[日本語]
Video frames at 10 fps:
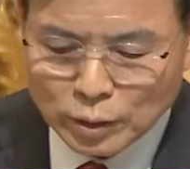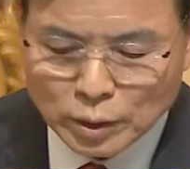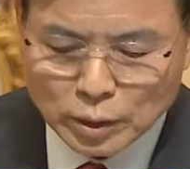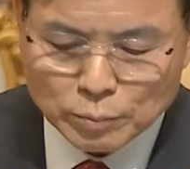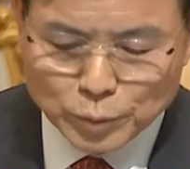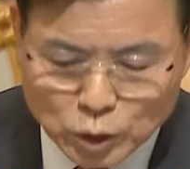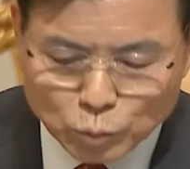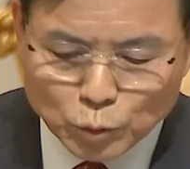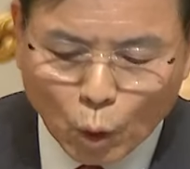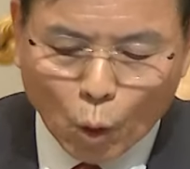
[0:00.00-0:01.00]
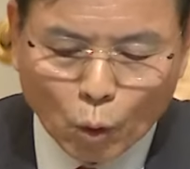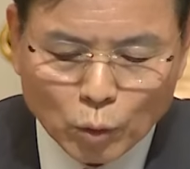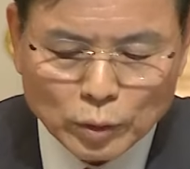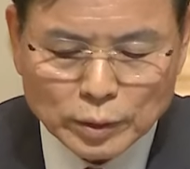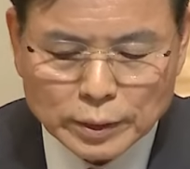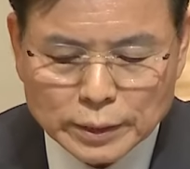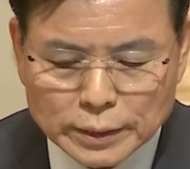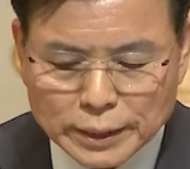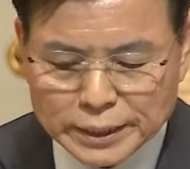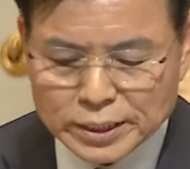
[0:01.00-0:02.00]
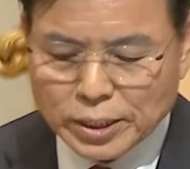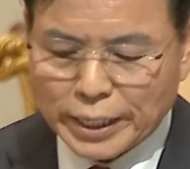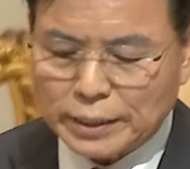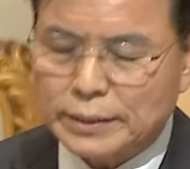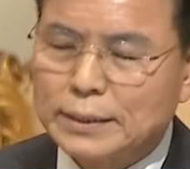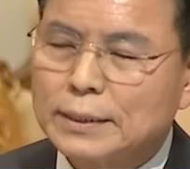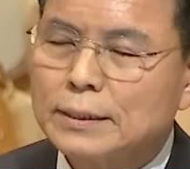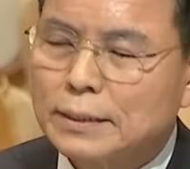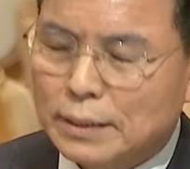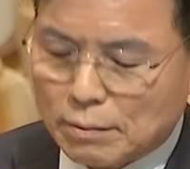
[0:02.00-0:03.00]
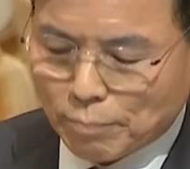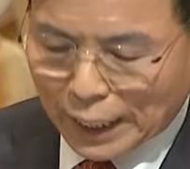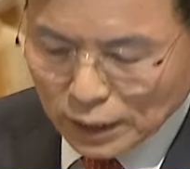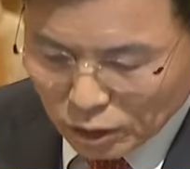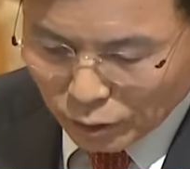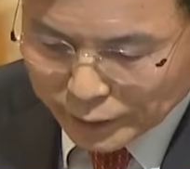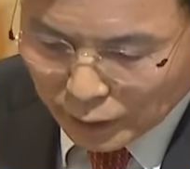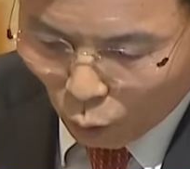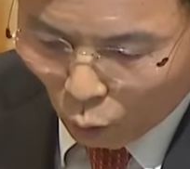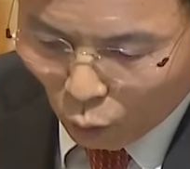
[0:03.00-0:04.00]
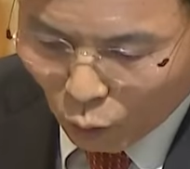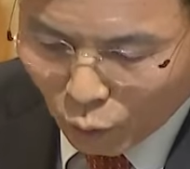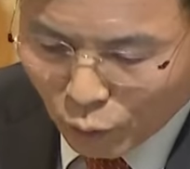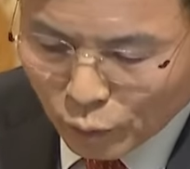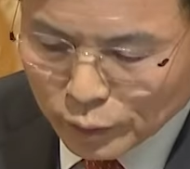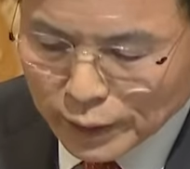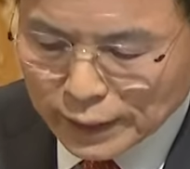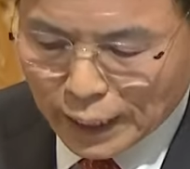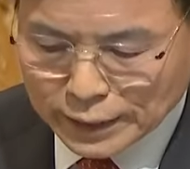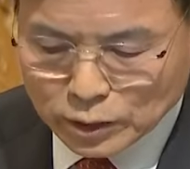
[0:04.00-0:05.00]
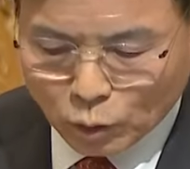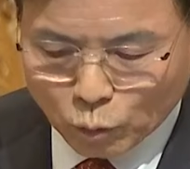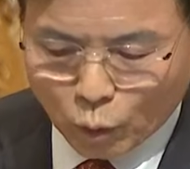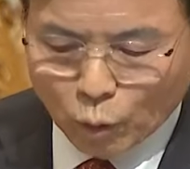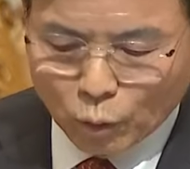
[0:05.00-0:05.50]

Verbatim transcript: 考えてみますとどのような状況でも信仰によって人生は作られ